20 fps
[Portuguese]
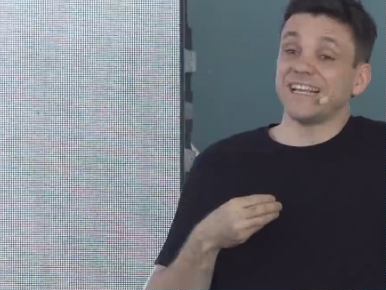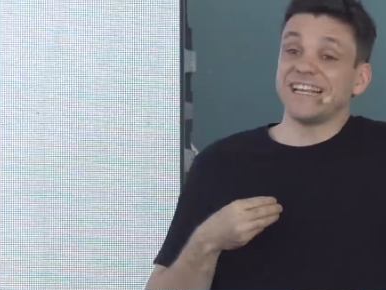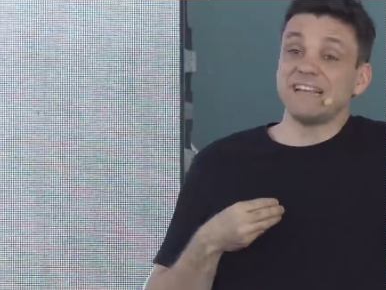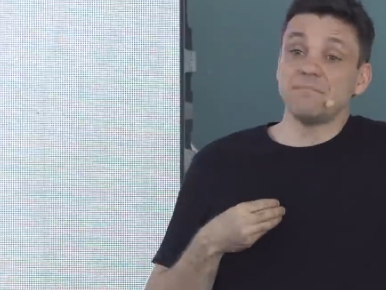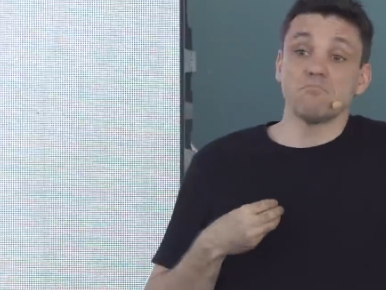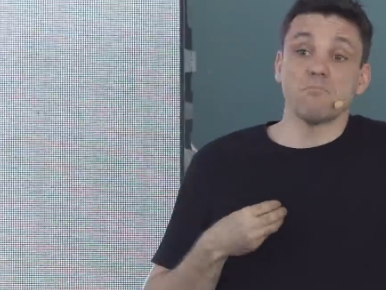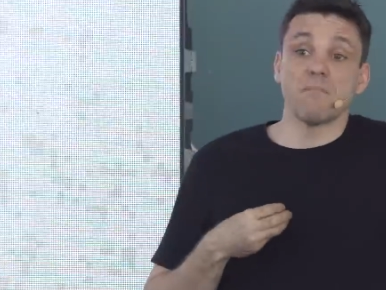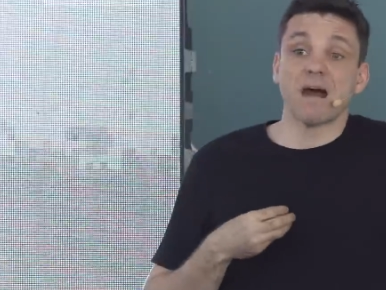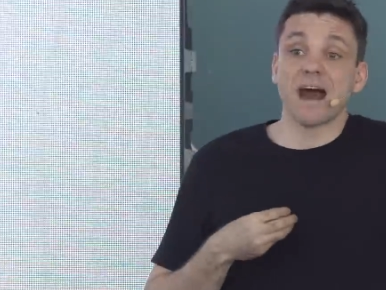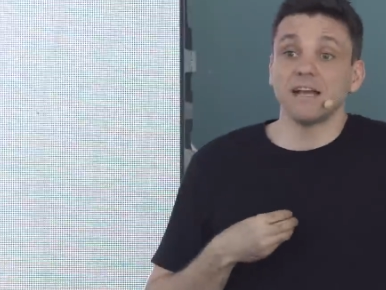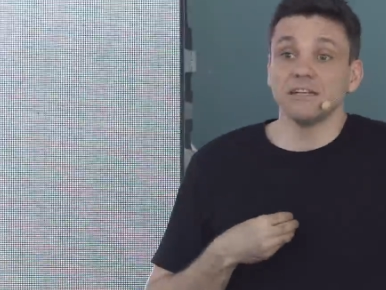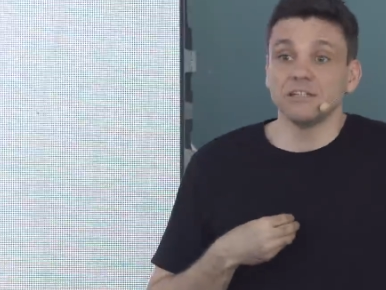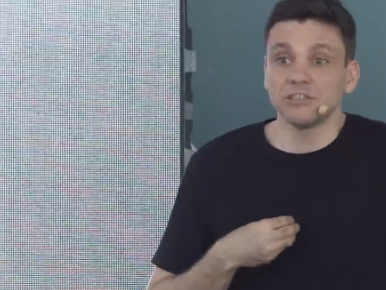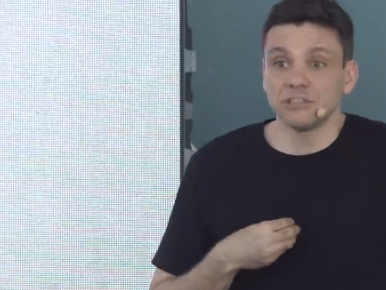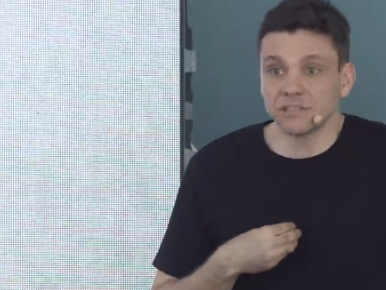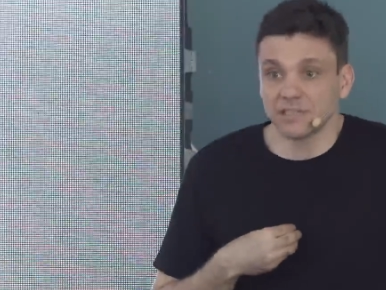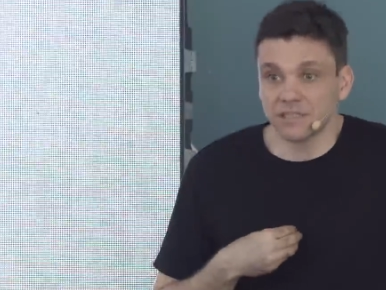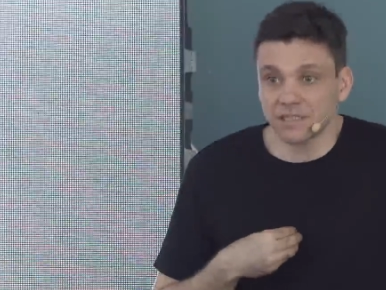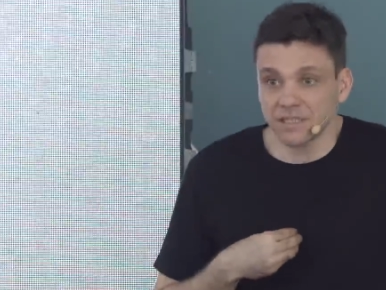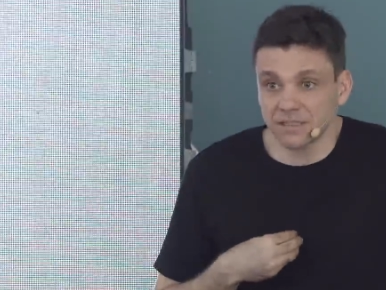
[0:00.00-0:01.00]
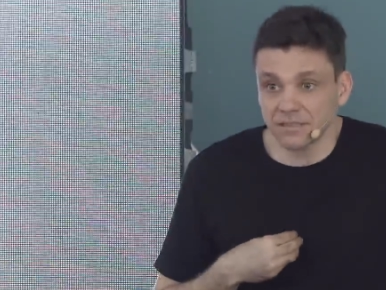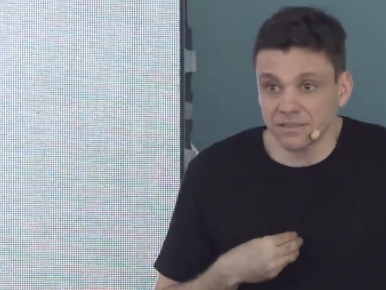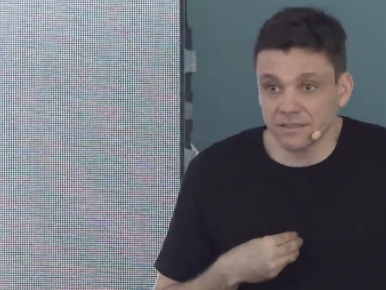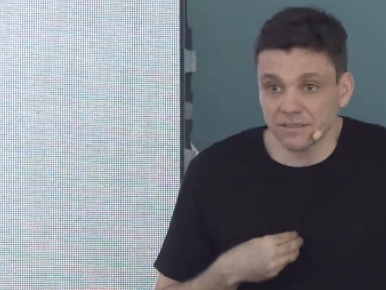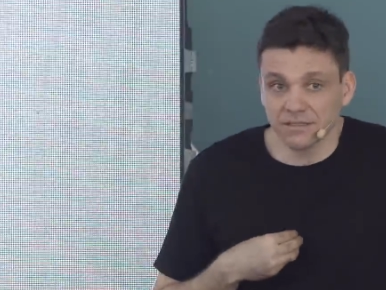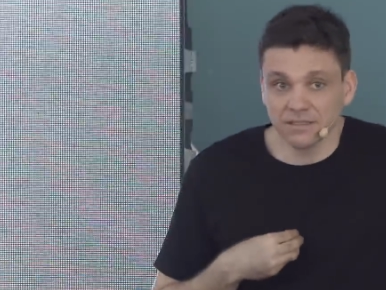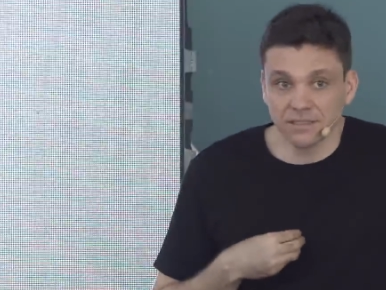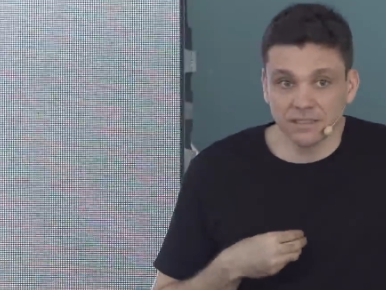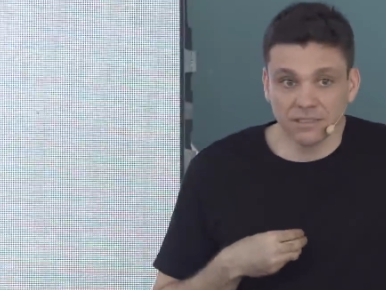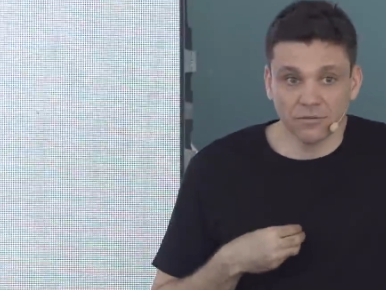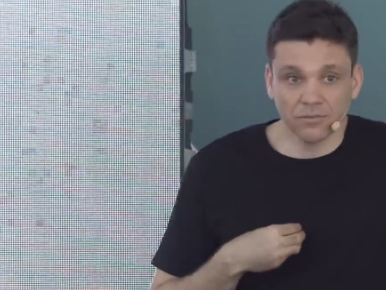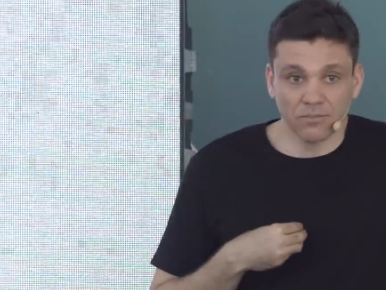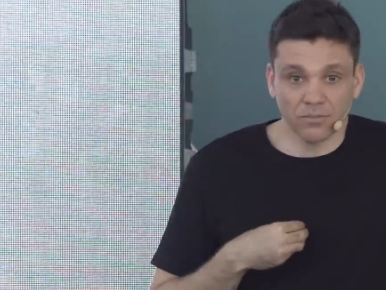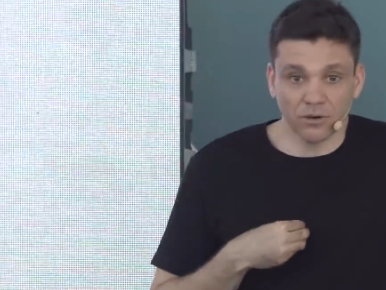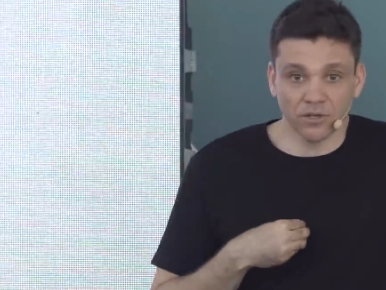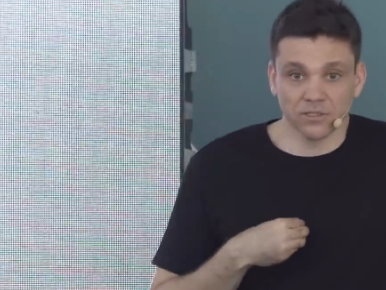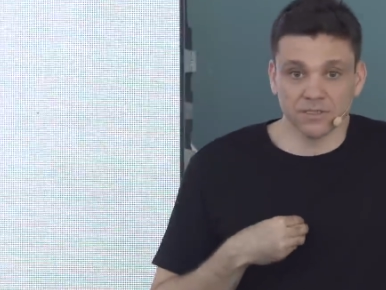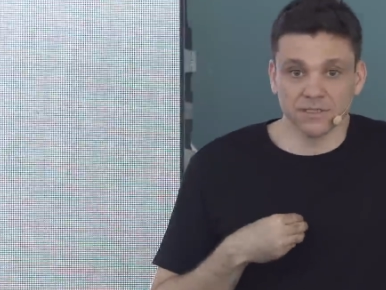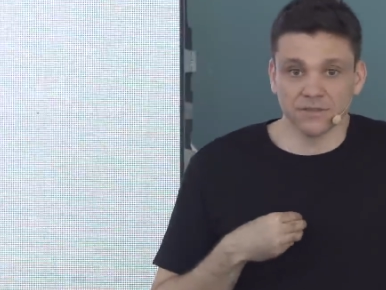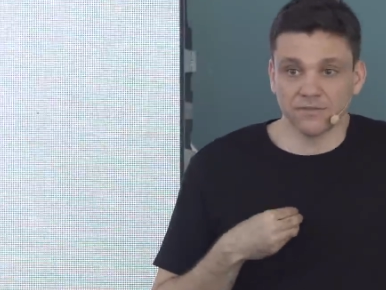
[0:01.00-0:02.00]
tem mágica que eu
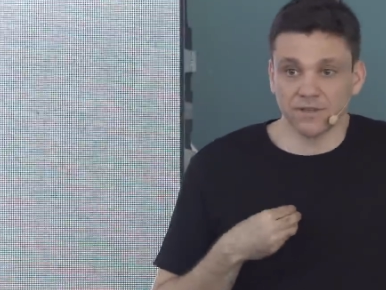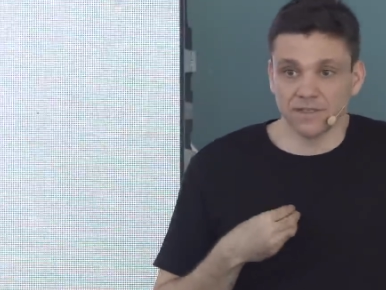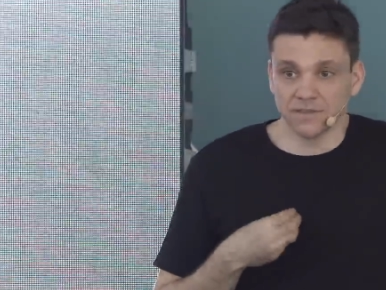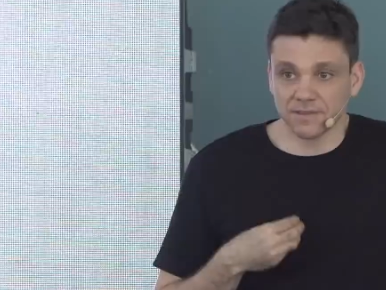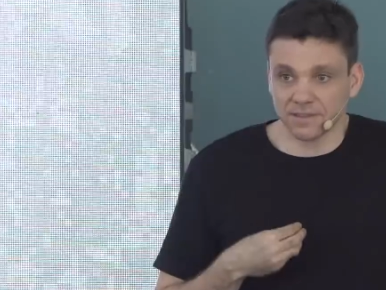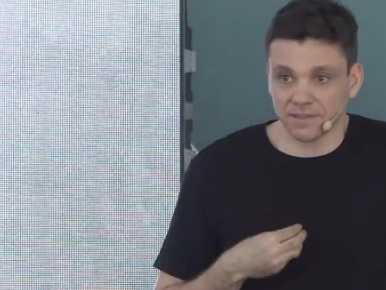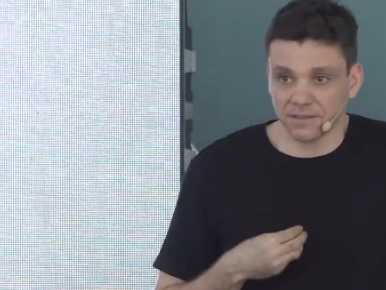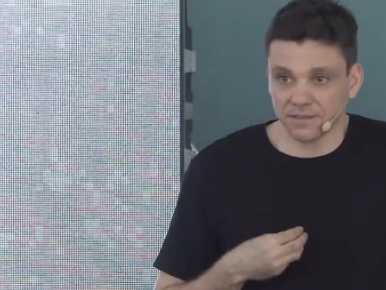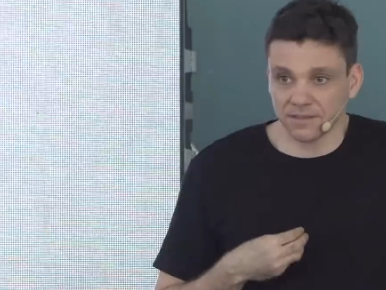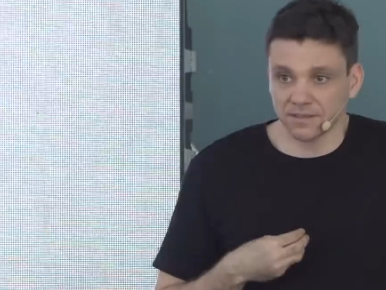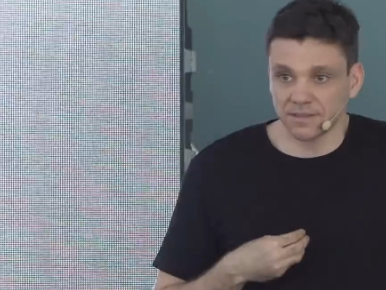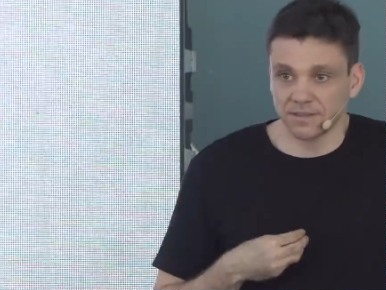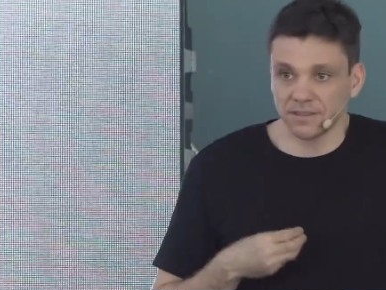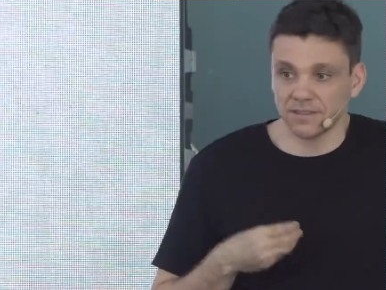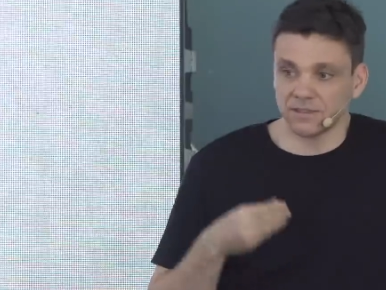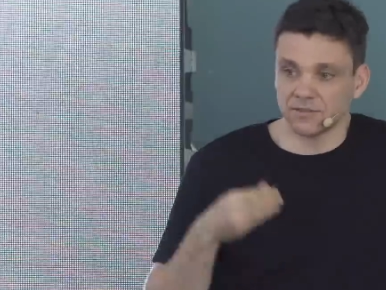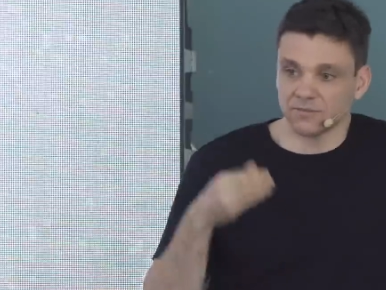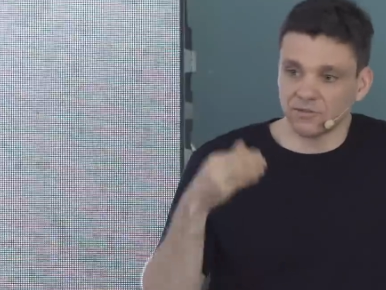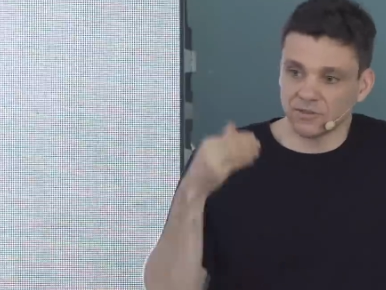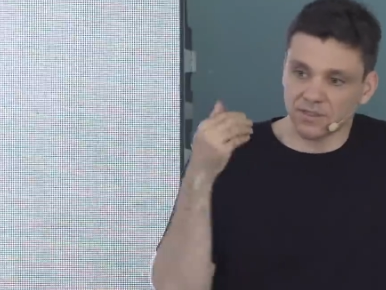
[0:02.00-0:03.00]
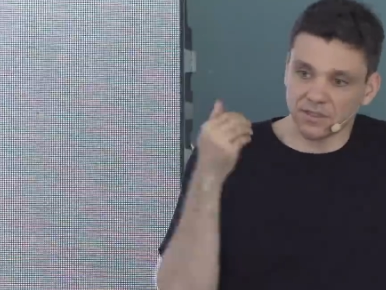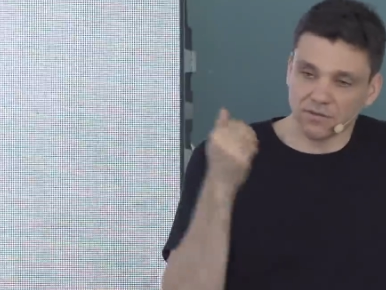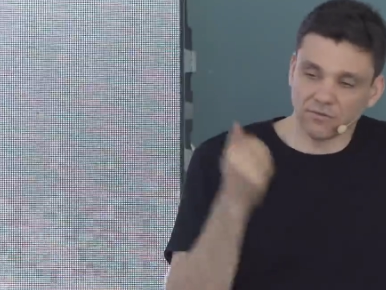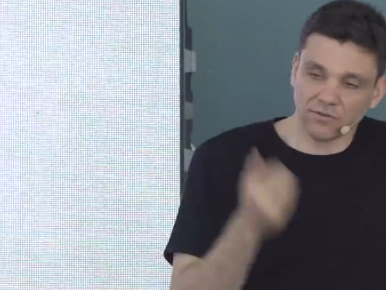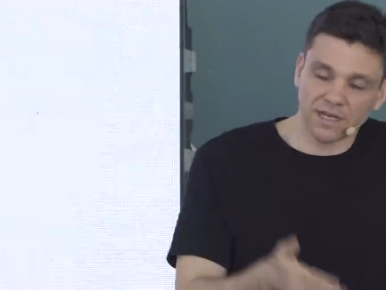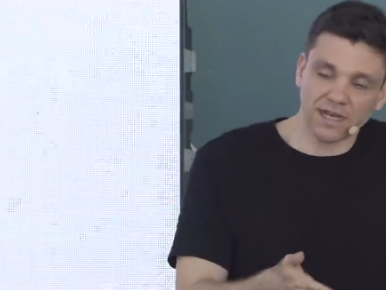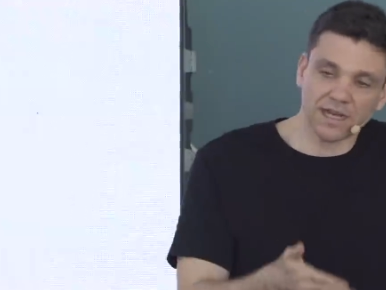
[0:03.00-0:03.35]
possa fazer se você não